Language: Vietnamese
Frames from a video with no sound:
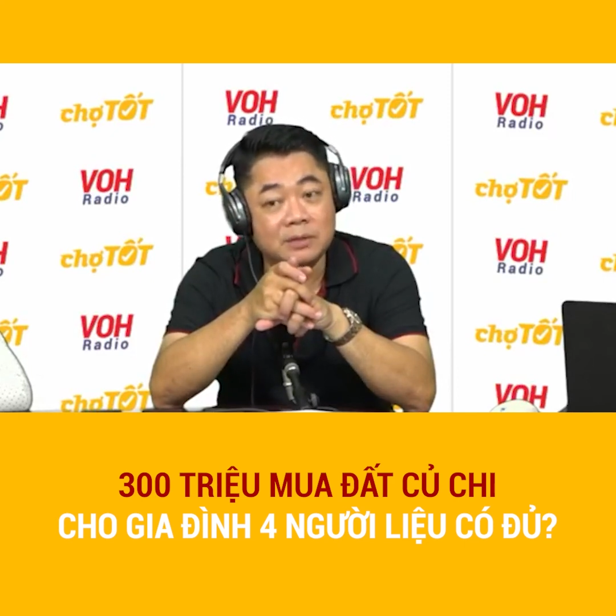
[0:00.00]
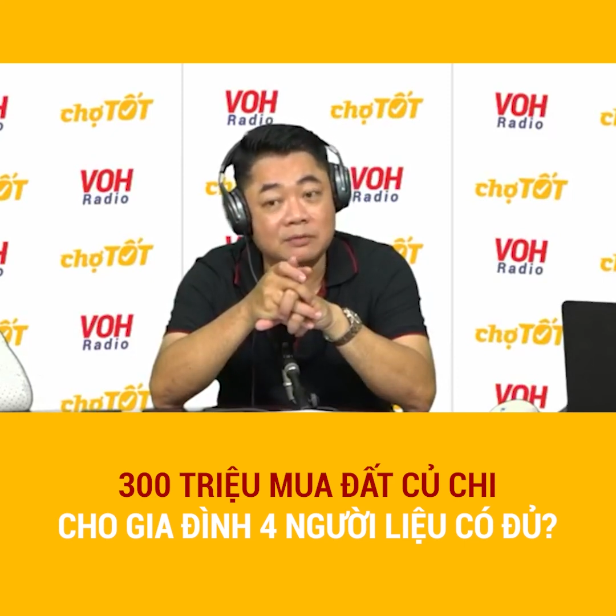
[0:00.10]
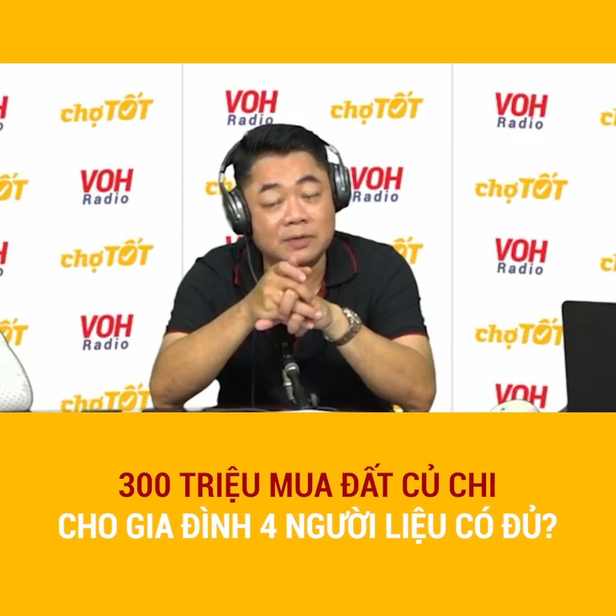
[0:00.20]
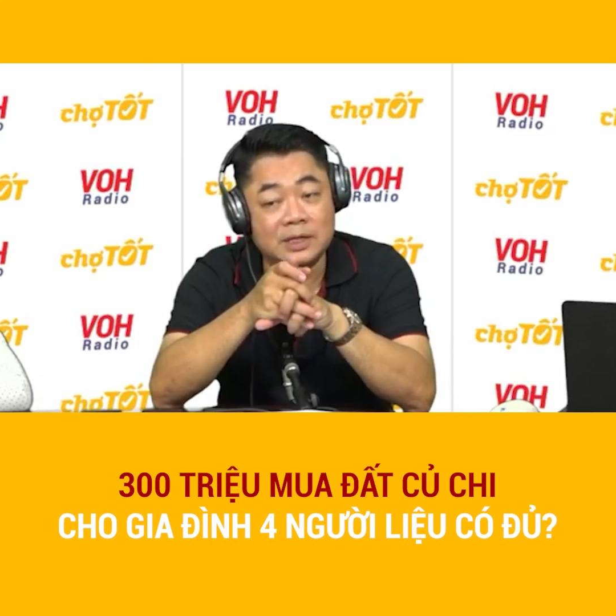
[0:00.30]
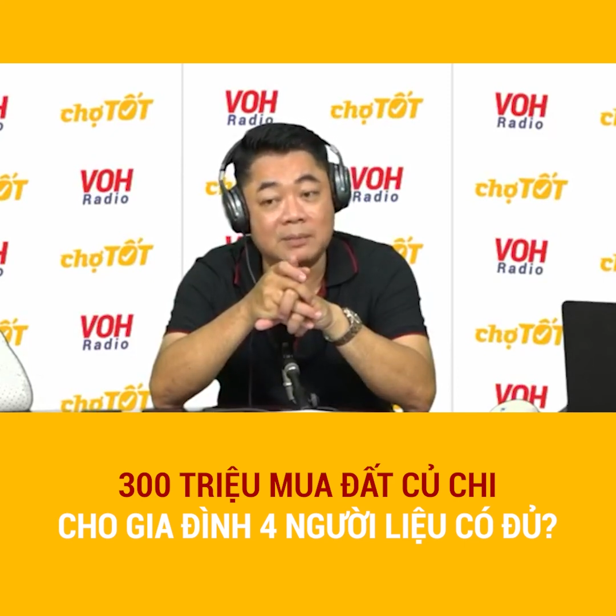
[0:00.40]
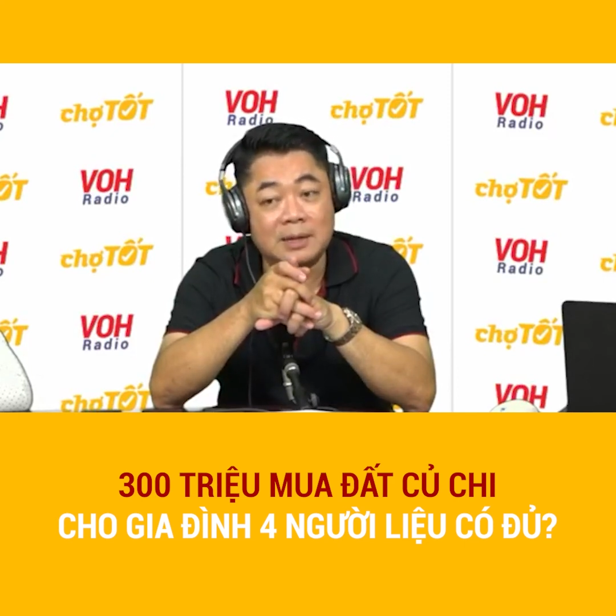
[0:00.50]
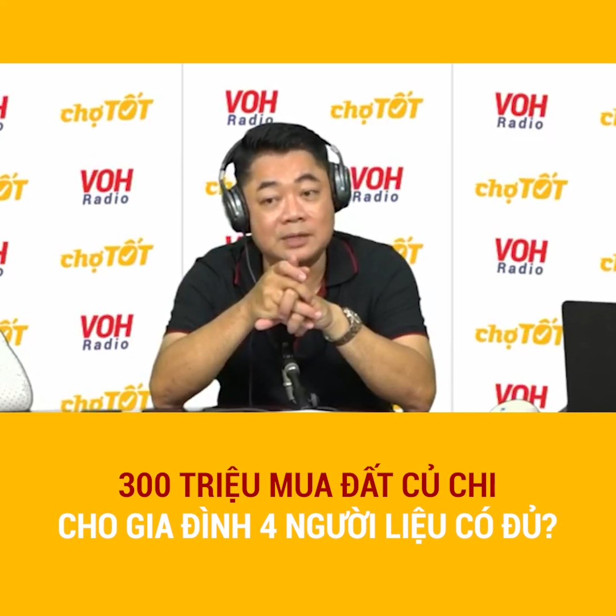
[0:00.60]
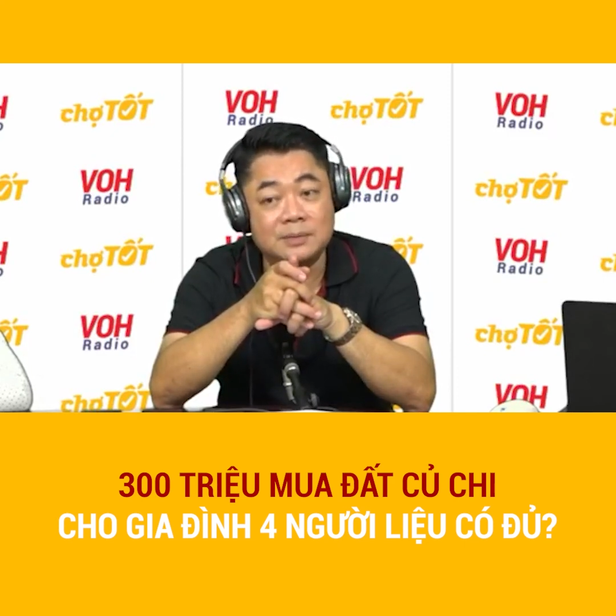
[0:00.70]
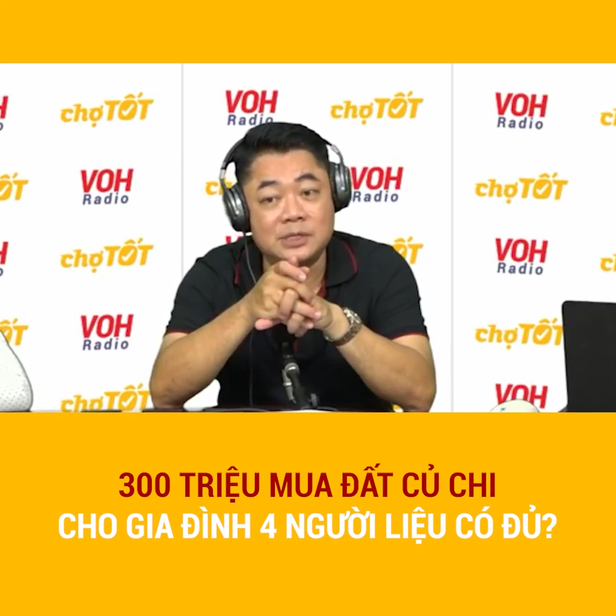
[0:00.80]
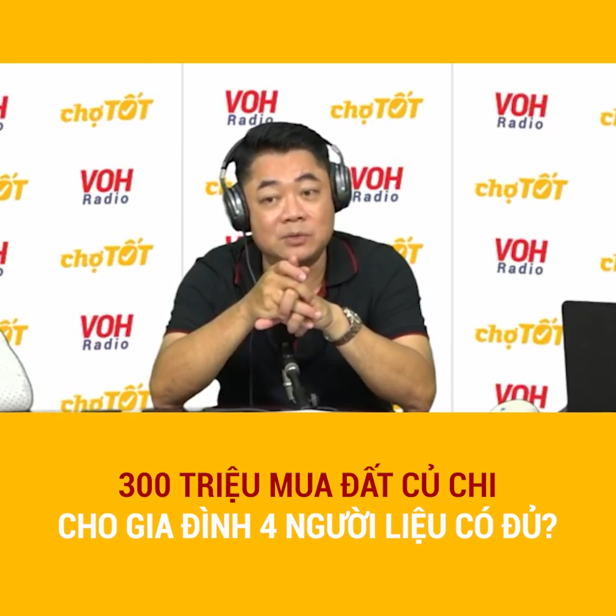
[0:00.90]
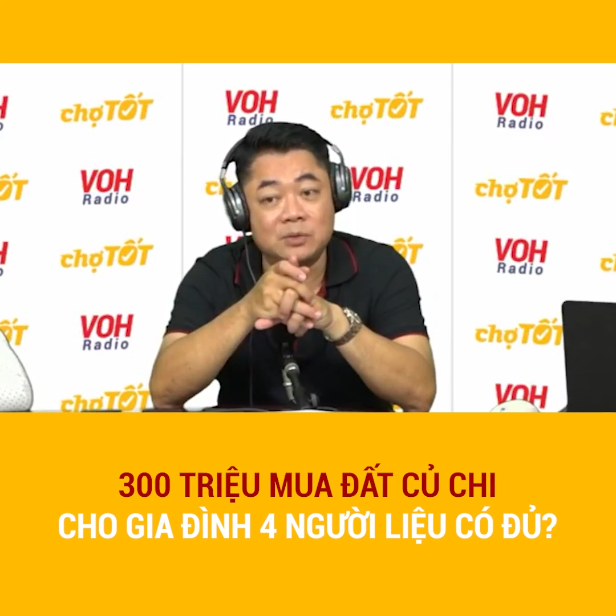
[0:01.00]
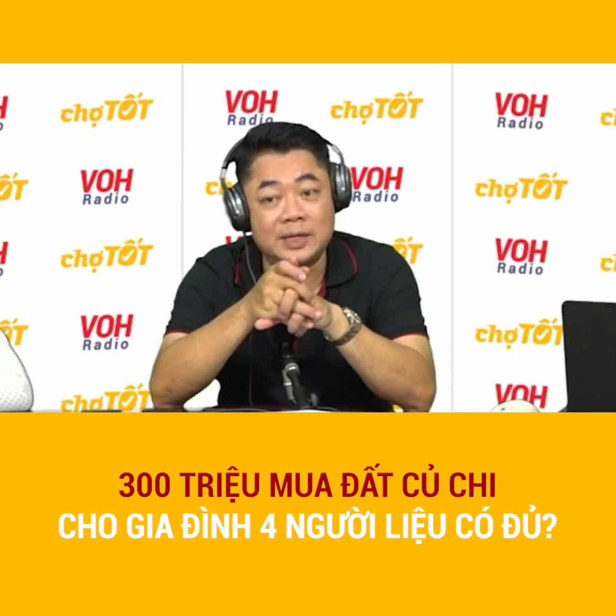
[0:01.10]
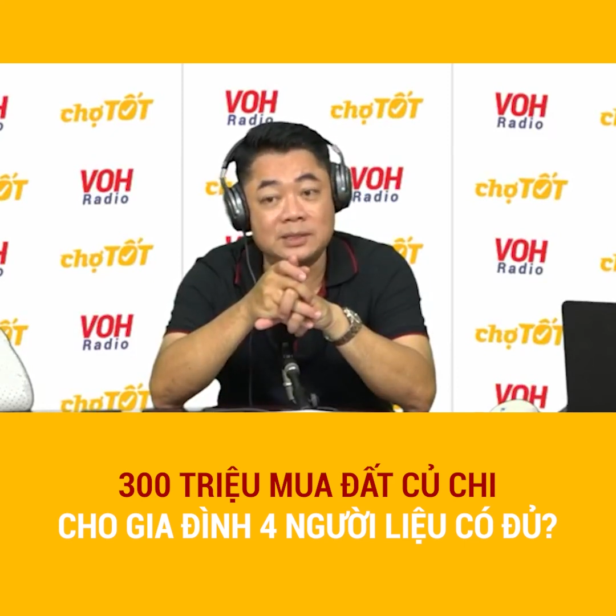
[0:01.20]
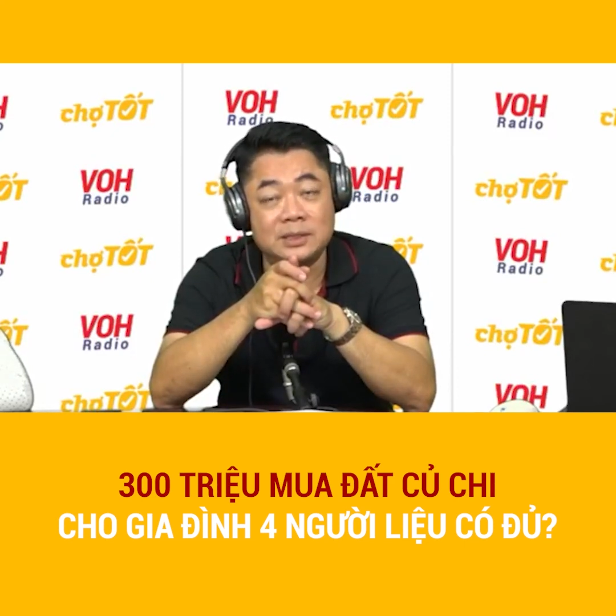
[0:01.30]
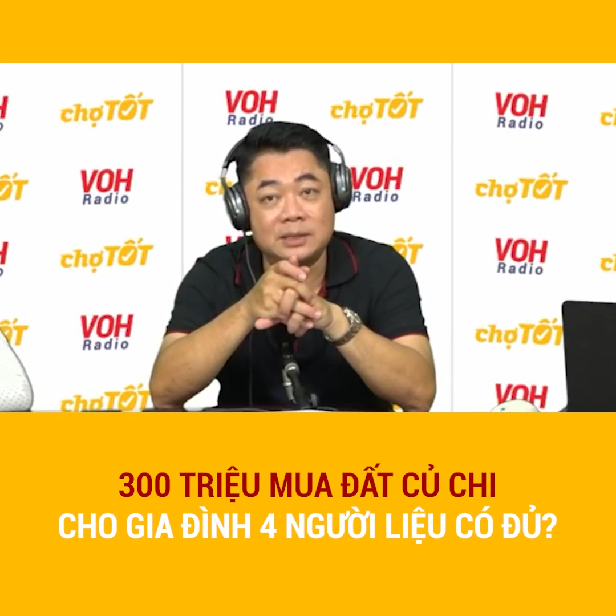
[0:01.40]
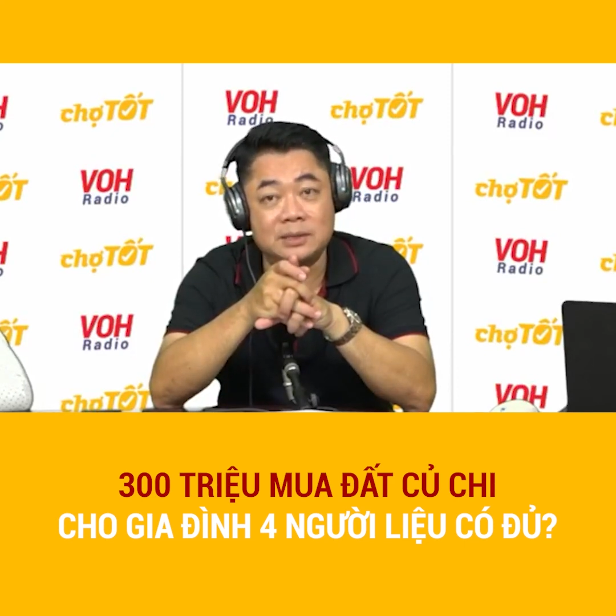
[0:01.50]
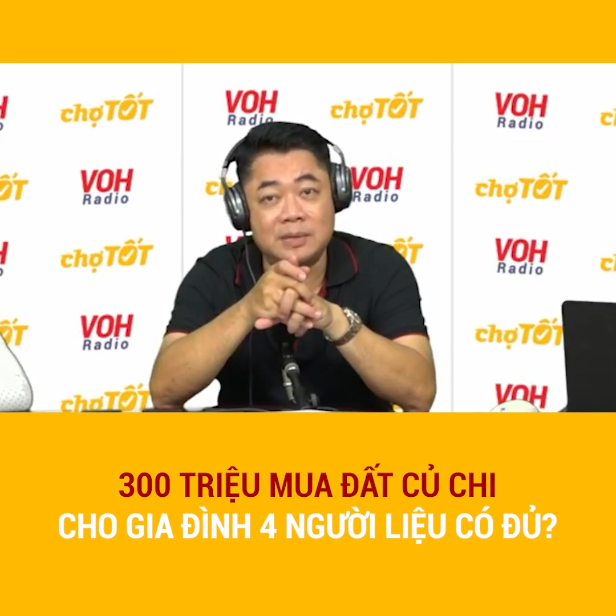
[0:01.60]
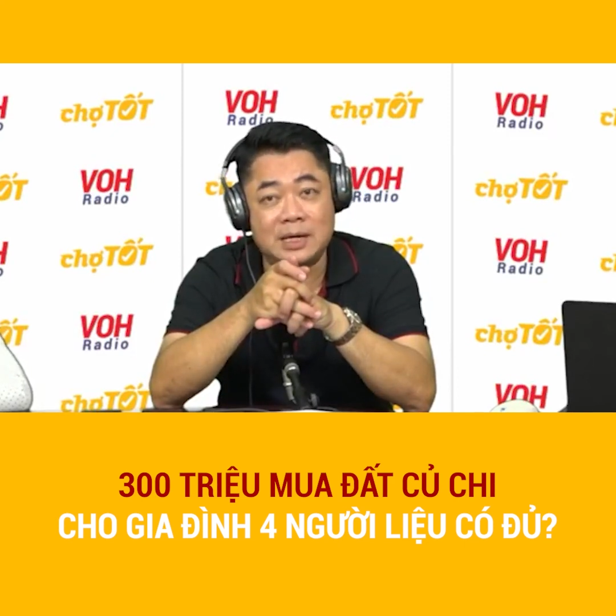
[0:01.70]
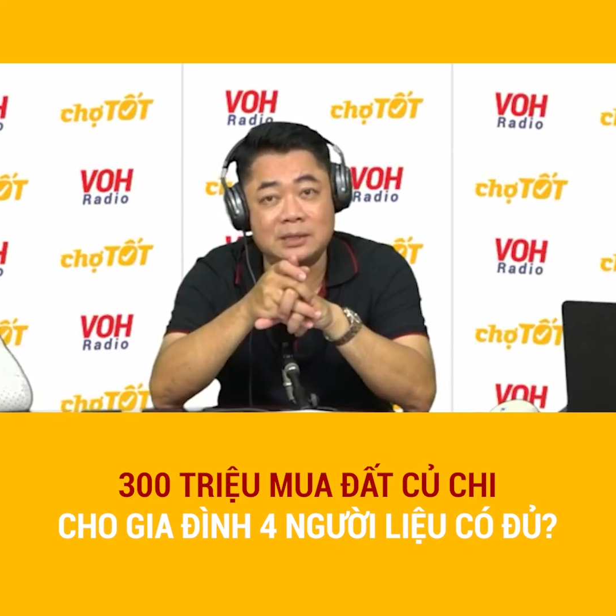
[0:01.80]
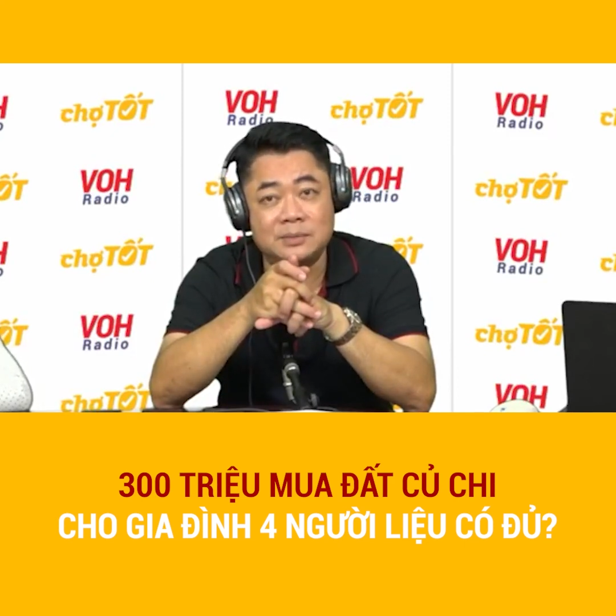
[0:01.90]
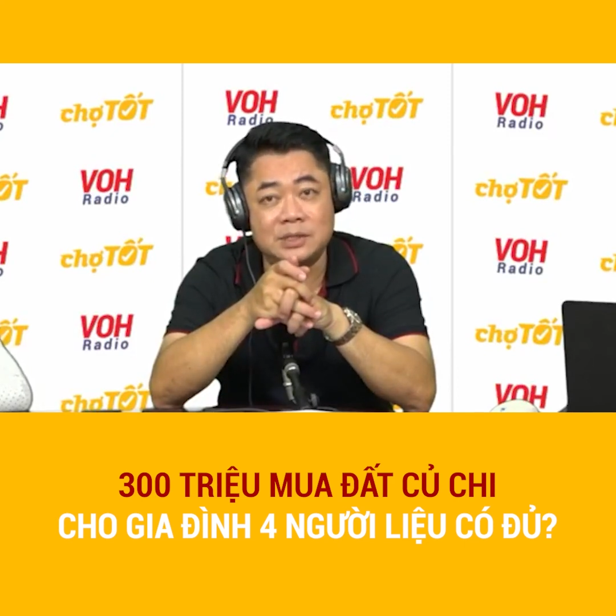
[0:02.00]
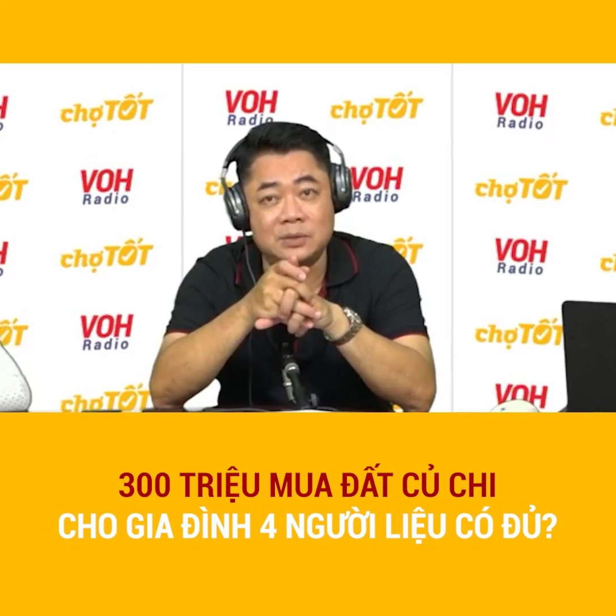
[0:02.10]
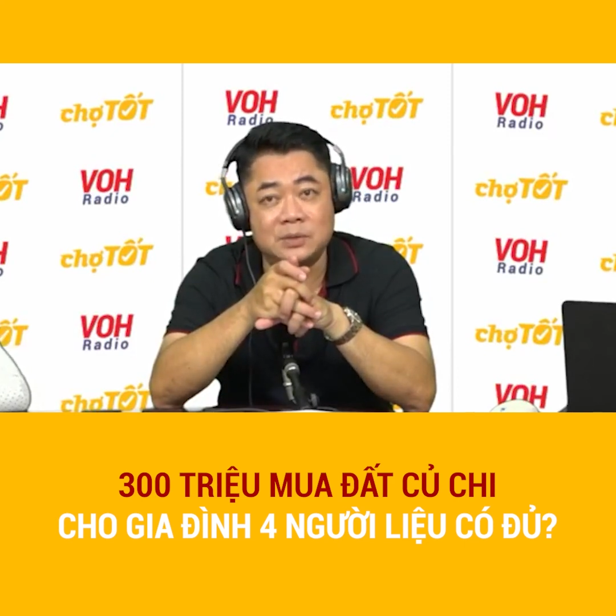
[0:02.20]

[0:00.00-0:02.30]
vậy là 300 triệu của mét chị 300 triệu